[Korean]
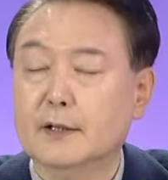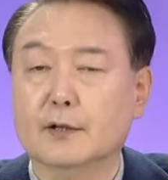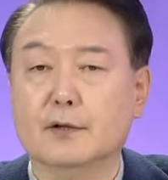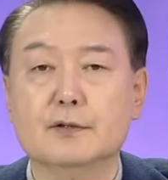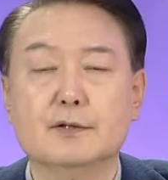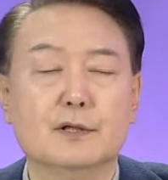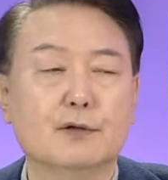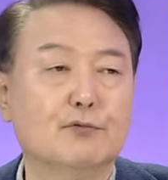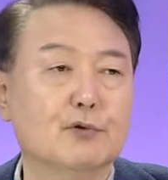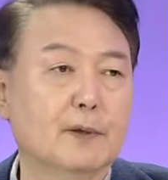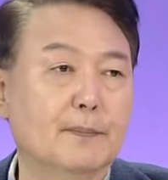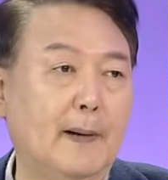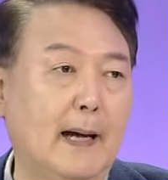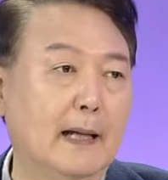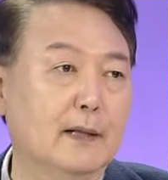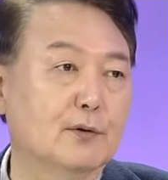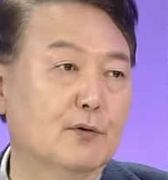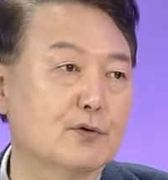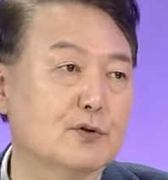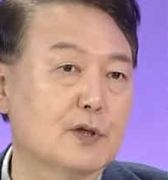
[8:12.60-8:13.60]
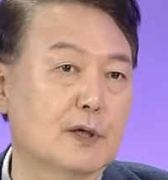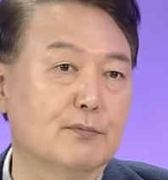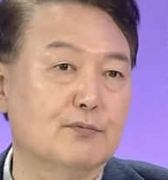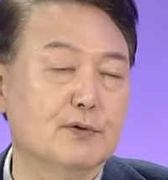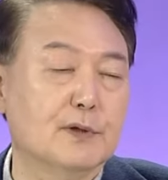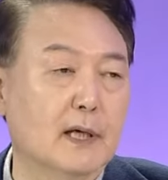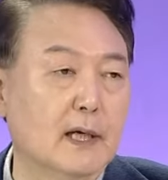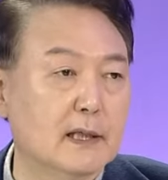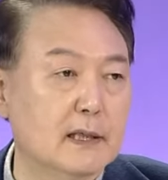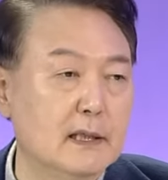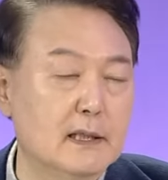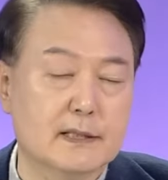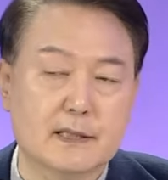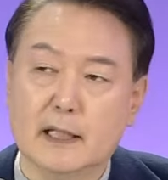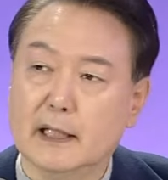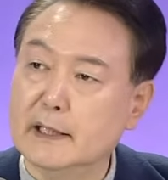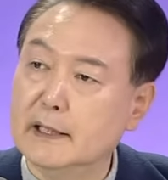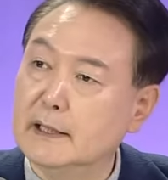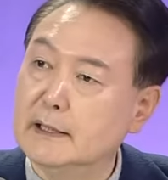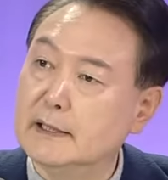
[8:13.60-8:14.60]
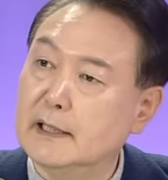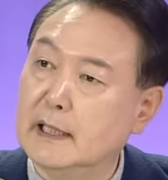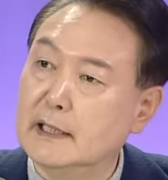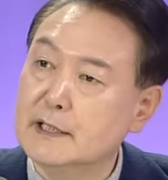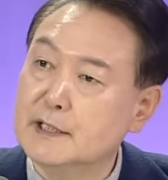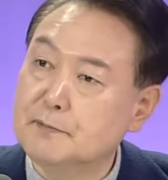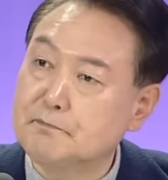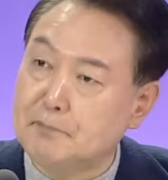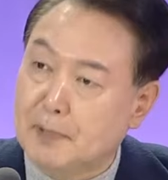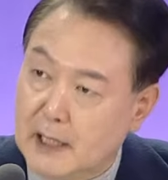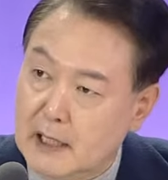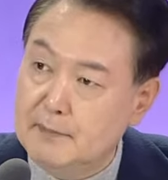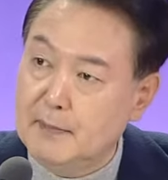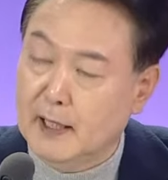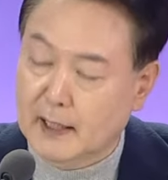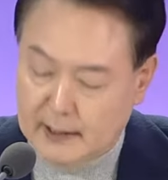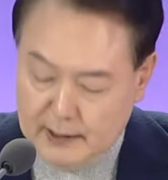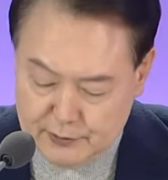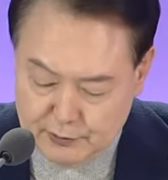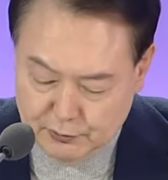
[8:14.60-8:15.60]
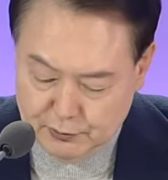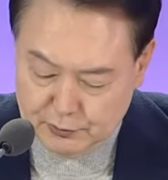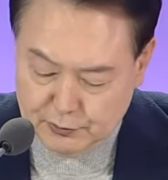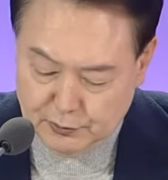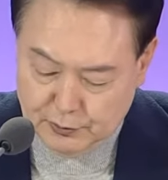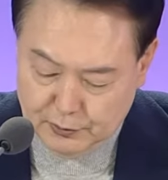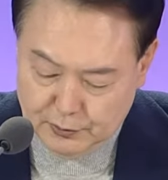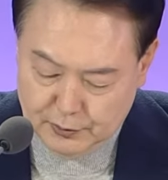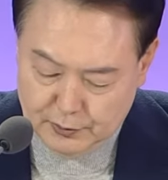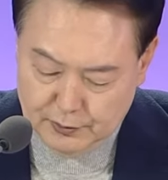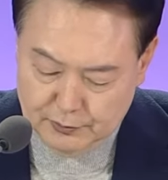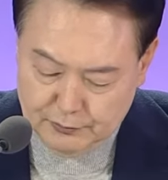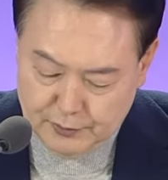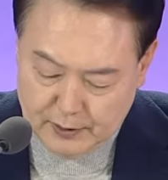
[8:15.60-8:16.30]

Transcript: 현재 우리 반도체 분야 일자리는 한 18만 개 정도